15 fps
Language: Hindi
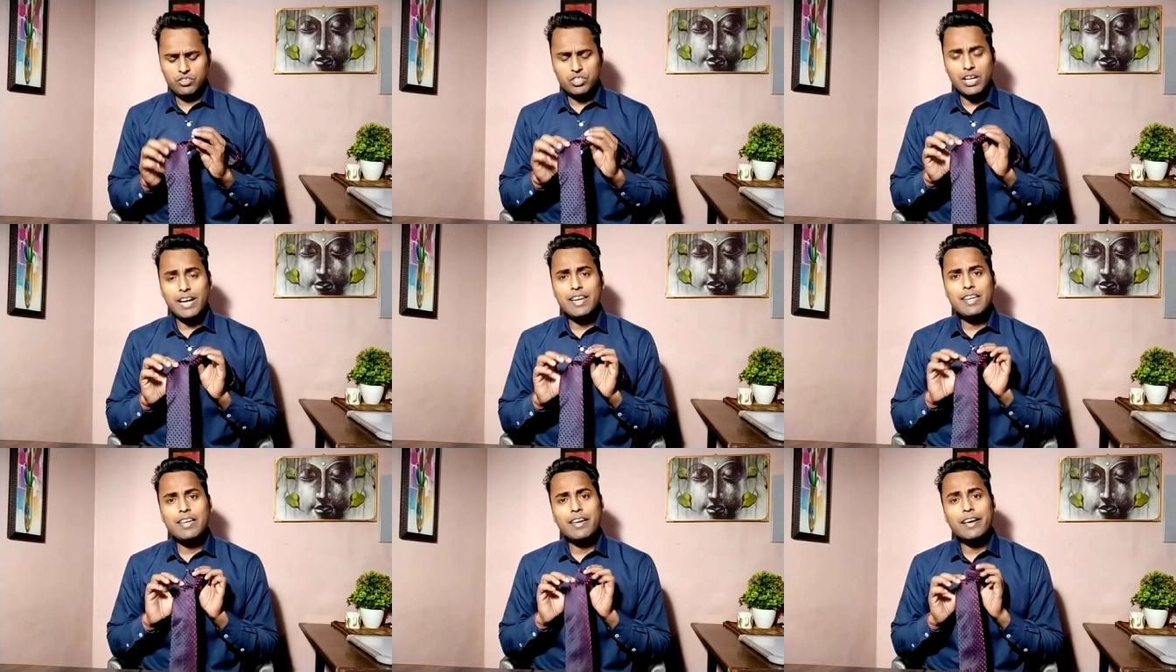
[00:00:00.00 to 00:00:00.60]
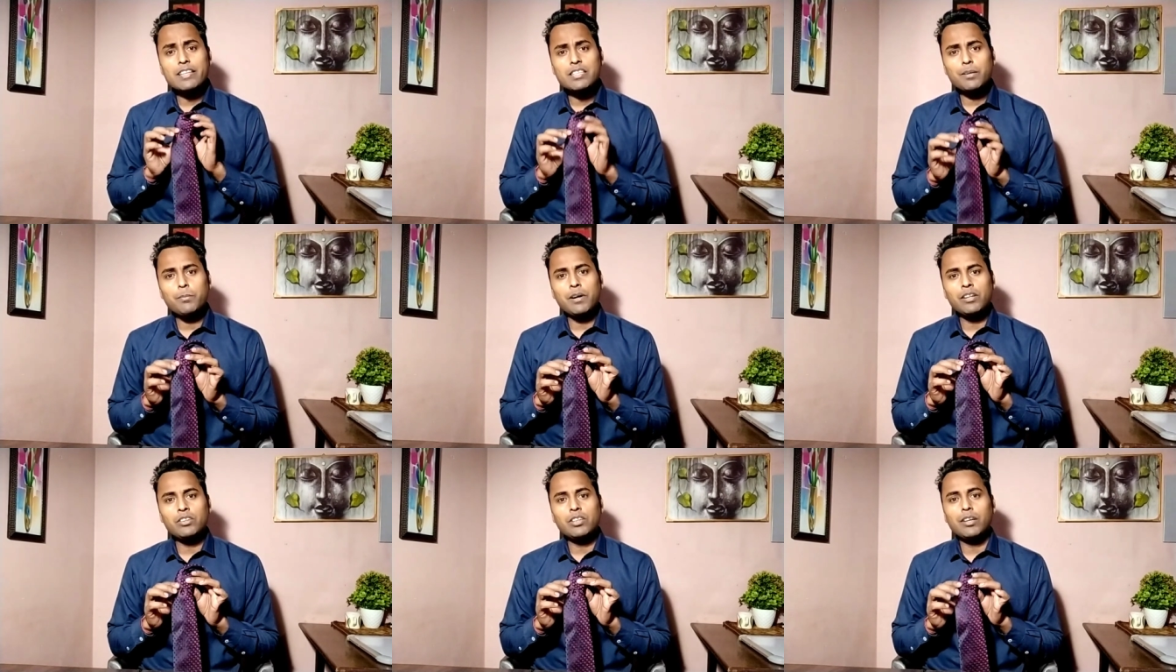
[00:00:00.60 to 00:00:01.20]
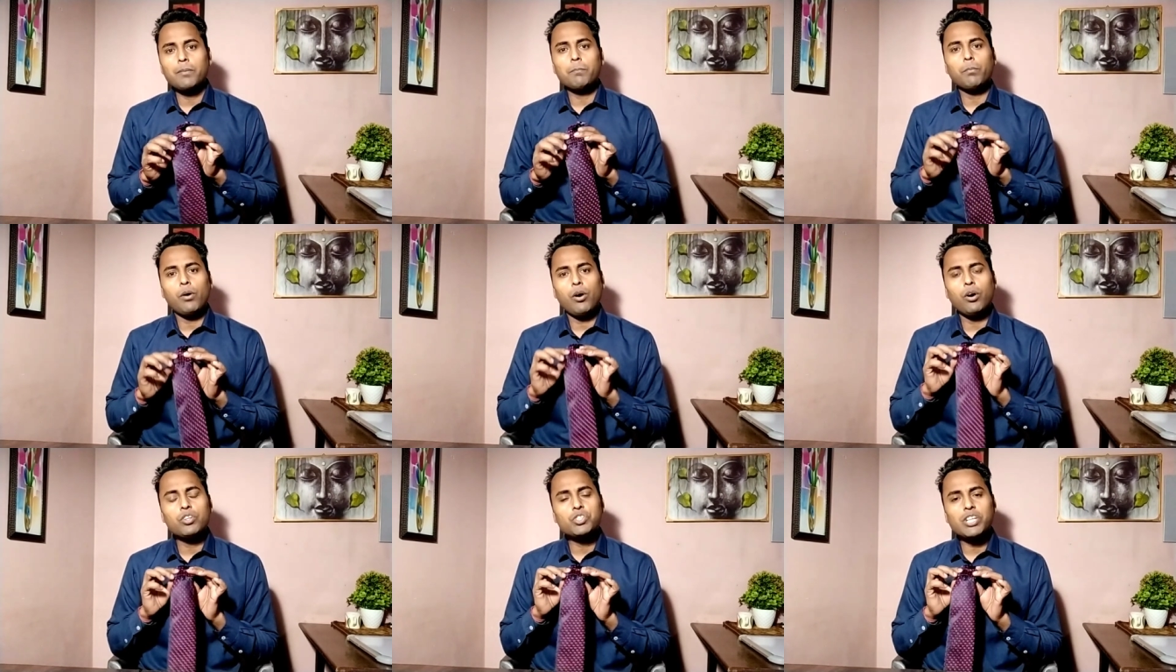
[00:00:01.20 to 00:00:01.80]
टाई कैसे बांधते हैं
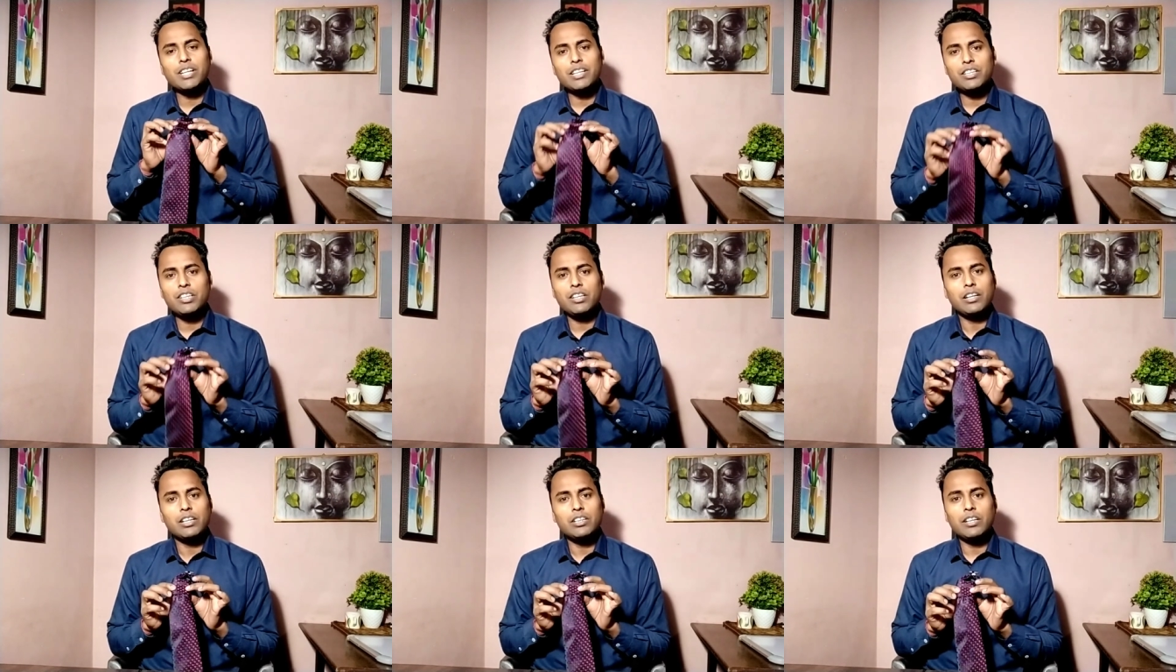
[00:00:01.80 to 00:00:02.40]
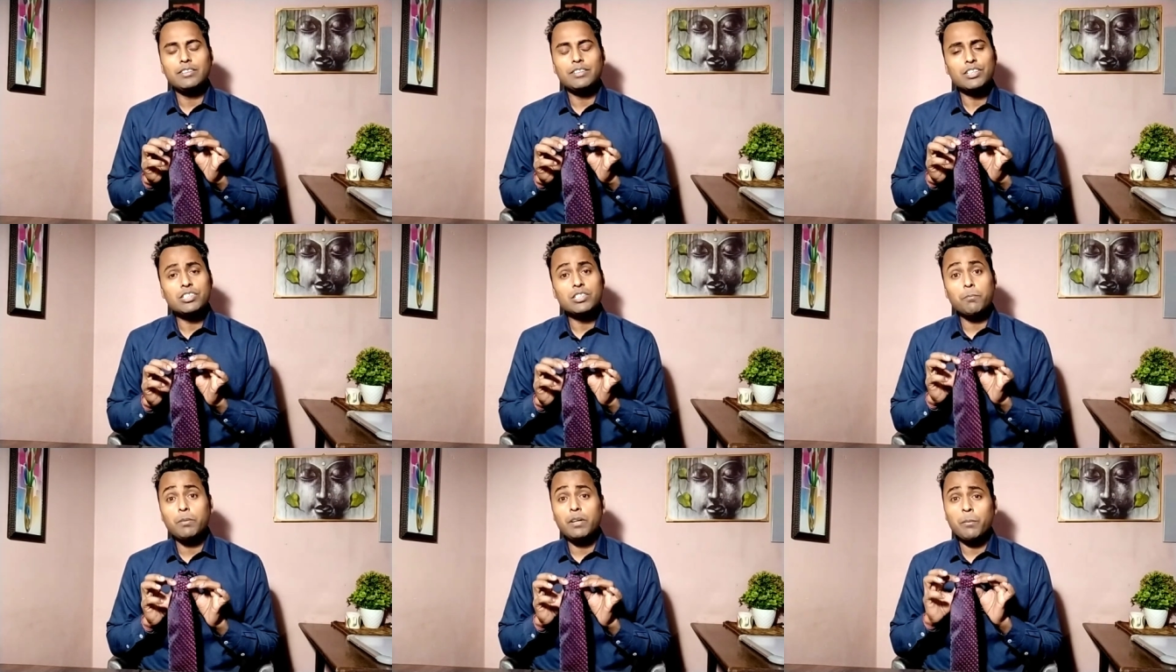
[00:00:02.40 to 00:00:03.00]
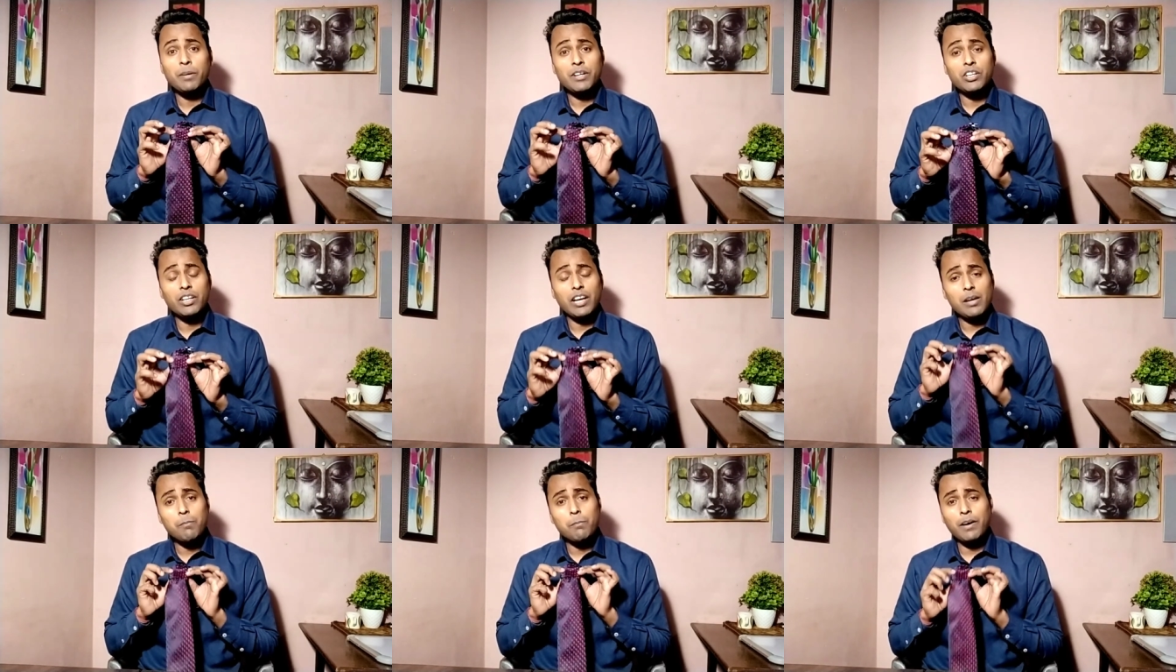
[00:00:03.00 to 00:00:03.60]
बहुत ज्यादा दिक्कत आती है जब भी हमें
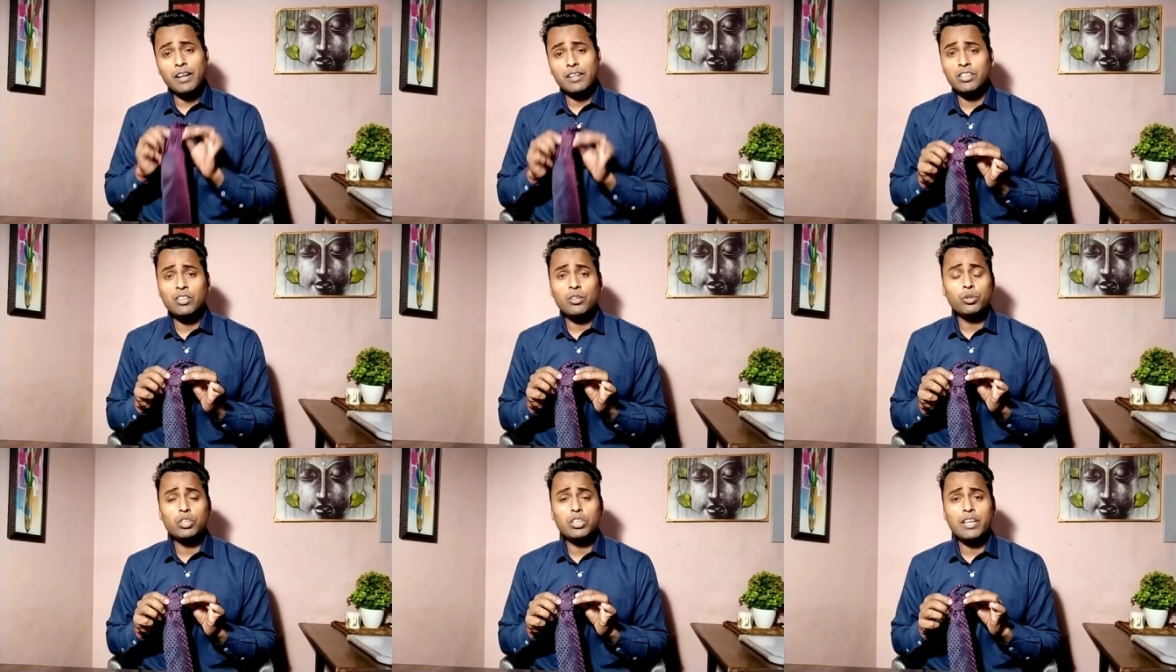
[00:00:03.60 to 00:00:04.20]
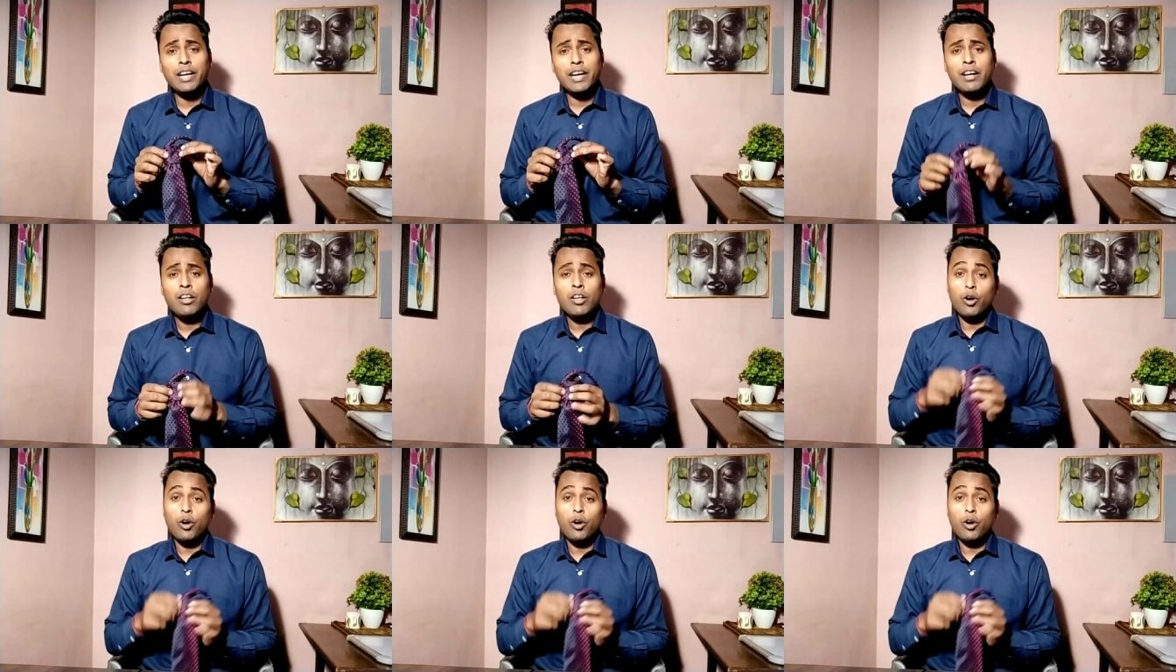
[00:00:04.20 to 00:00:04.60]
टाई बांधनी होती है